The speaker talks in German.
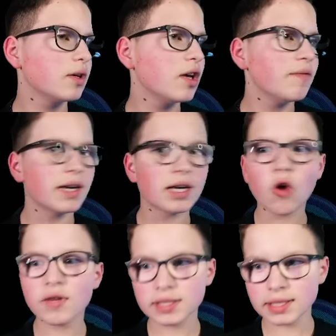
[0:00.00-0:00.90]
Werk auch,
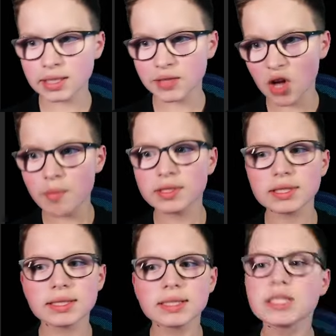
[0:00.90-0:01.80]
wenn es hier ist, auf allem ist,
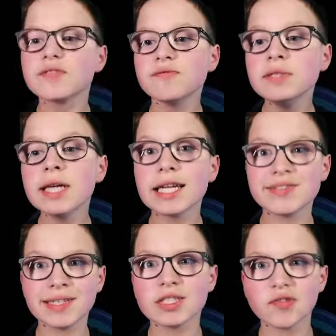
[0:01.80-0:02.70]
es ist wie, als wenn
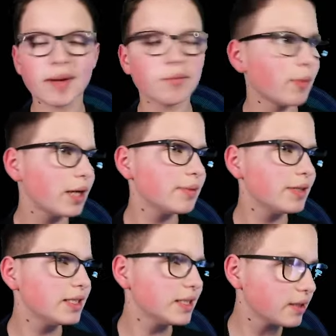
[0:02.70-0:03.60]
ihr es auf einem normalen PC
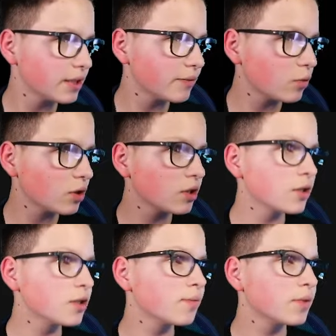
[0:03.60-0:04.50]
installieren würdet.
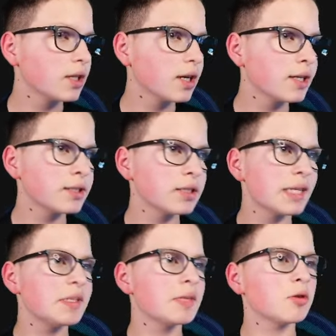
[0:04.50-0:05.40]
Heißt, dann
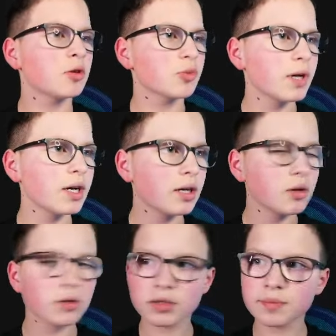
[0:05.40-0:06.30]
wählt ihr mal eure Sprache
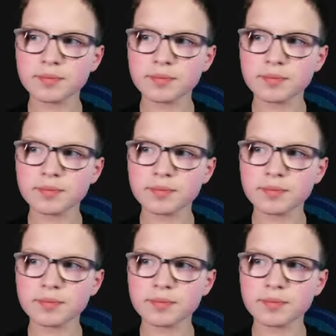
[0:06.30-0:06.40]
aus,